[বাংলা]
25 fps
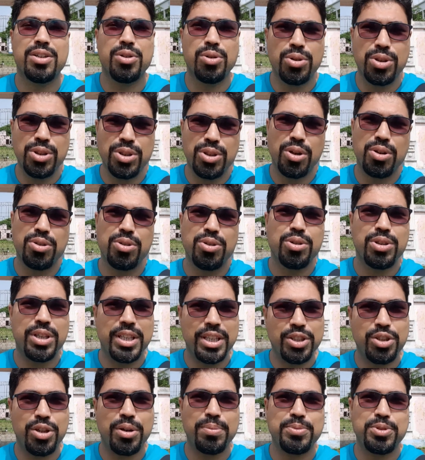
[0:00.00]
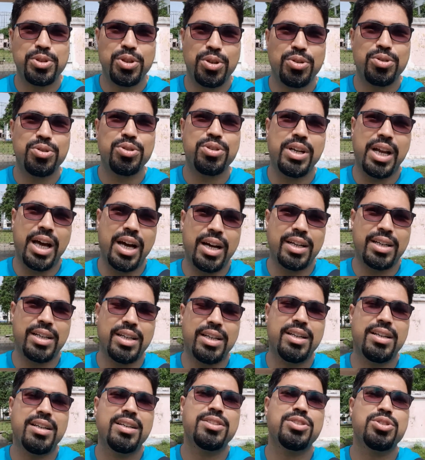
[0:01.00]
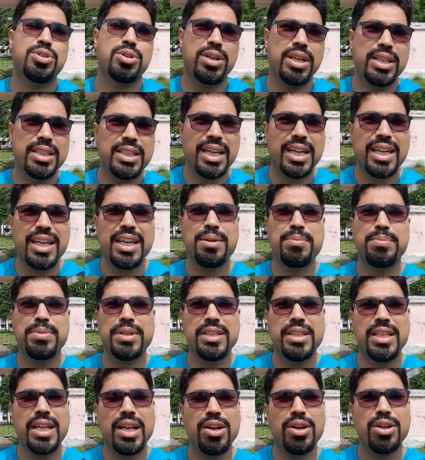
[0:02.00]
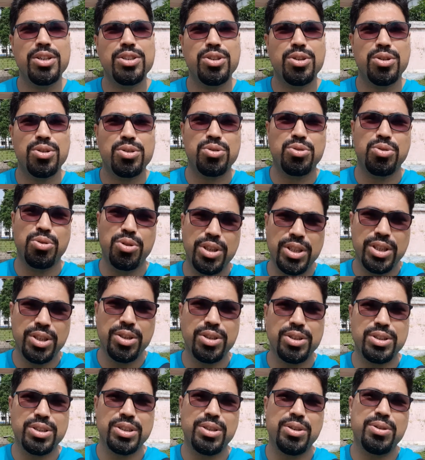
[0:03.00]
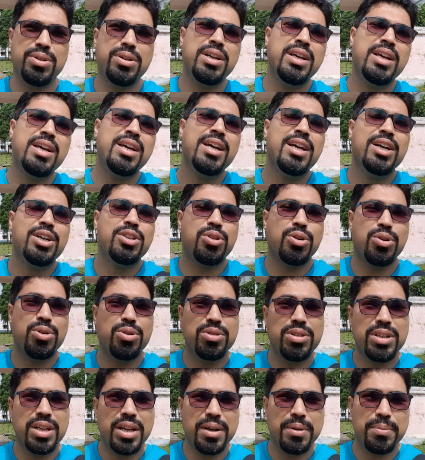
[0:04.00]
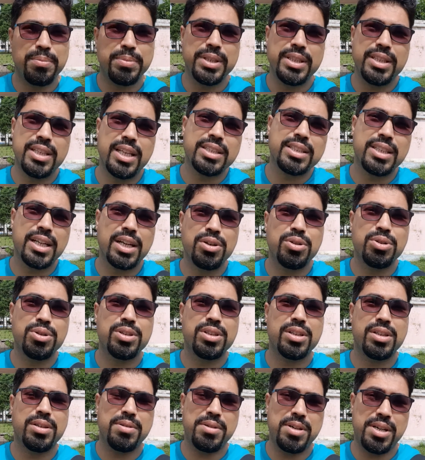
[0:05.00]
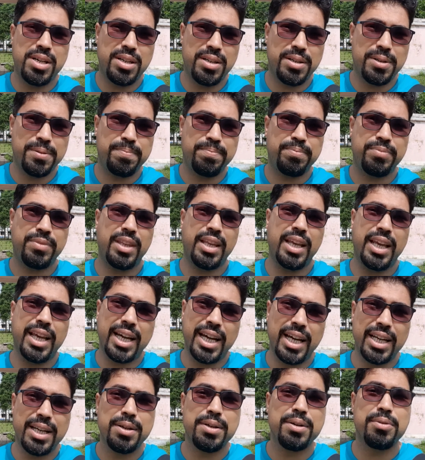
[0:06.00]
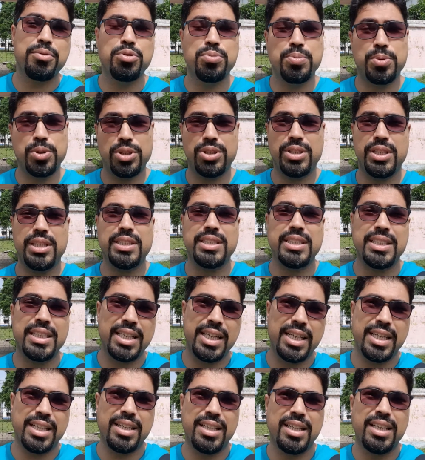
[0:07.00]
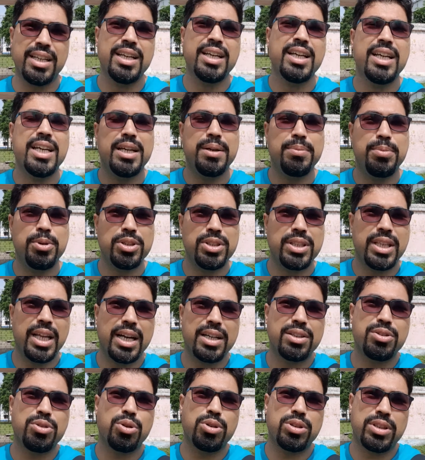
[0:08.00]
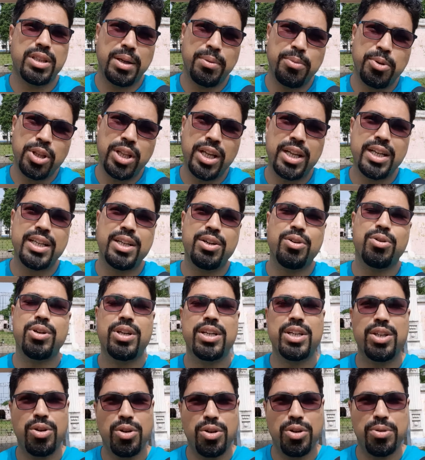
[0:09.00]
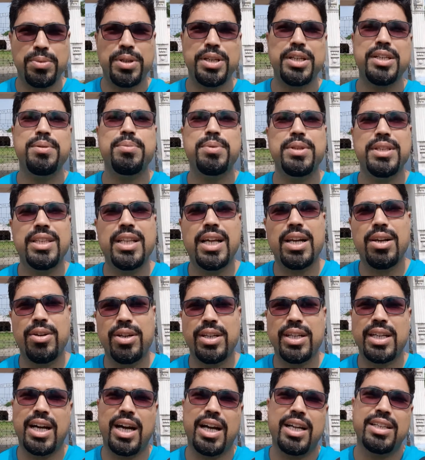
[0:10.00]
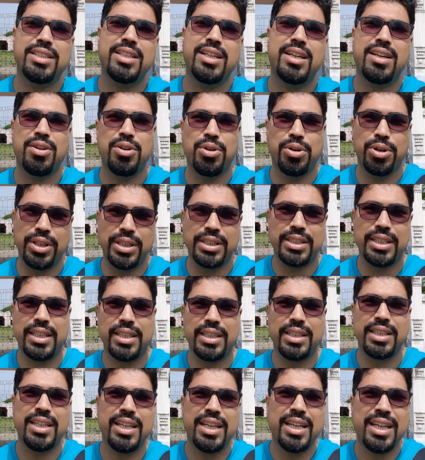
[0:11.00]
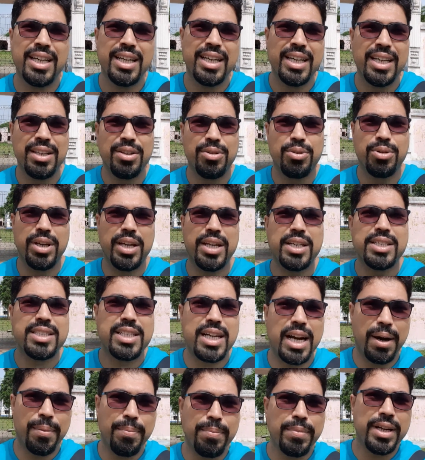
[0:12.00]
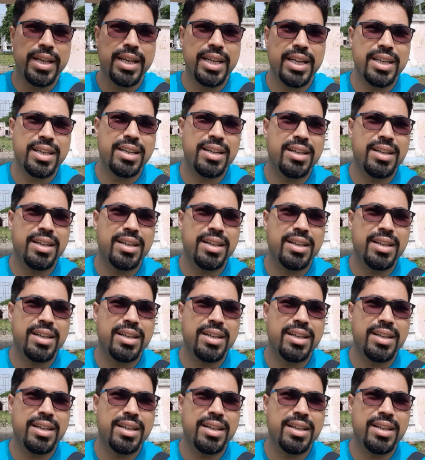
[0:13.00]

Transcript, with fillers: গণিতজ্ঞ কেশবচন্দ্র নাগ শোনা যায় এই বিদ্যালয় যখন তৈরি হয়েছিল তখন বিদ্যাসাগর এখানে উপস্থিত ছিলেন এবং তার তত্ত্বাবধানে অনেক রকমেরই বিদ্যালয়ের কাজ হয়েছে তো এর সামনে